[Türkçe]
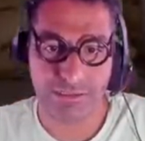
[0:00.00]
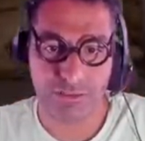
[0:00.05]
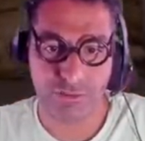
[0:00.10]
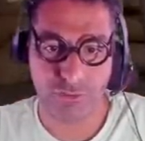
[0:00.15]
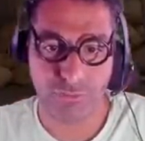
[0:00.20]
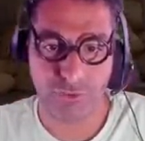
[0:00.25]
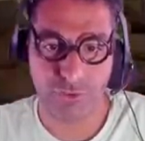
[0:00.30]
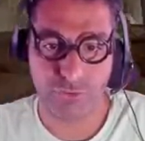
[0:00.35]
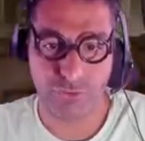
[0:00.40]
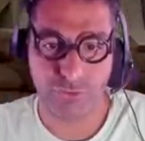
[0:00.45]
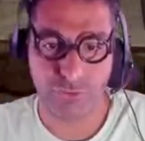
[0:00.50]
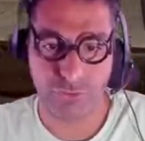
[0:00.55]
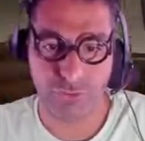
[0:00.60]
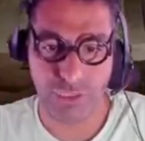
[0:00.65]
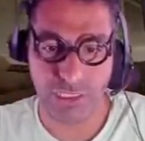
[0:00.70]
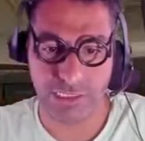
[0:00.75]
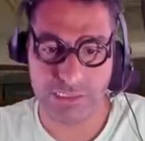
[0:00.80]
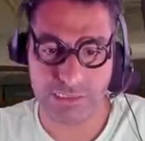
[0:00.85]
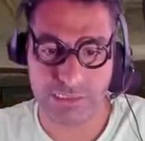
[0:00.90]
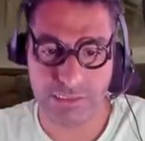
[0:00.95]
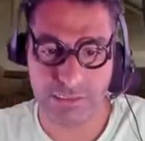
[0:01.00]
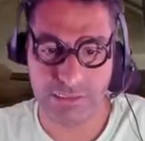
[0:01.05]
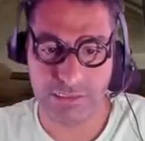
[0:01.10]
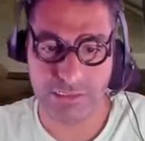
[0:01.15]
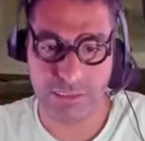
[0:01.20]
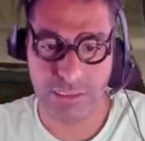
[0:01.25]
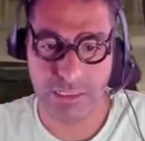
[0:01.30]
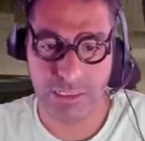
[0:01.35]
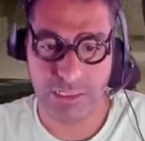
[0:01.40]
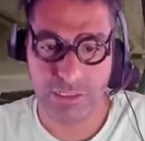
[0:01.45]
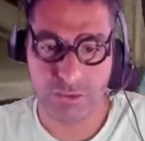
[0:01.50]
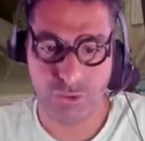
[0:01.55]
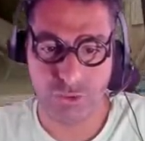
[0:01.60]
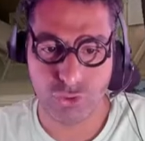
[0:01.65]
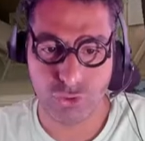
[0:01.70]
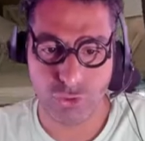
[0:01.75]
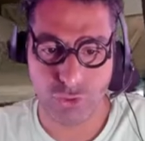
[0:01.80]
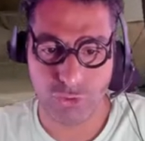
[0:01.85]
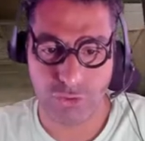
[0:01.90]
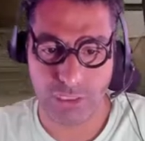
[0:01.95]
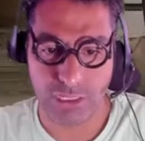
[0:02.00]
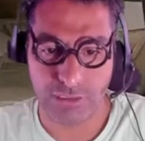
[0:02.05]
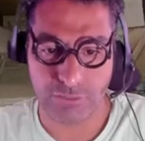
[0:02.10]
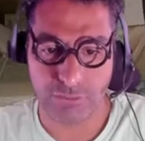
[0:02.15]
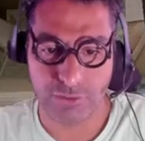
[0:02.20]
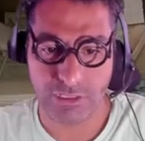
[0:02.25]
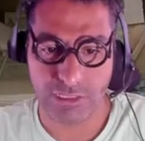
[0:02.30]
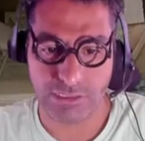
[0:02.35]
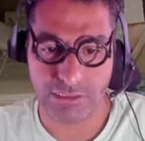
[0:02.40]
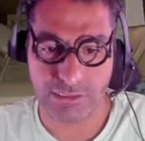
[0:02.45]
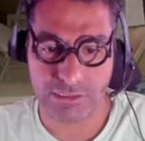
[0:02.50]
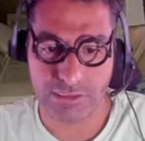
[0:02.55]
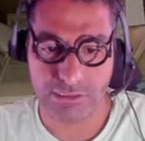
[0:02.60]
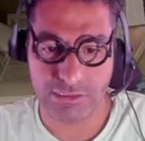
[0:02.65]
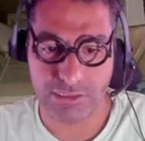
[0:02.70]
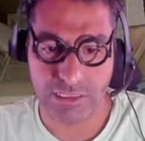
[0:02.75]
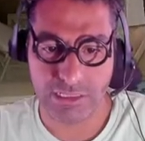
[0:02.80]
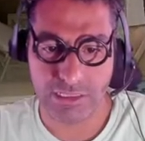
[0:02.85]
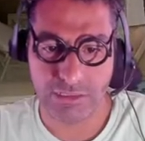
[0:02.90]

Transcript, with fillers: operatör oynarsanız çok rahat oynarsınız. Dediğim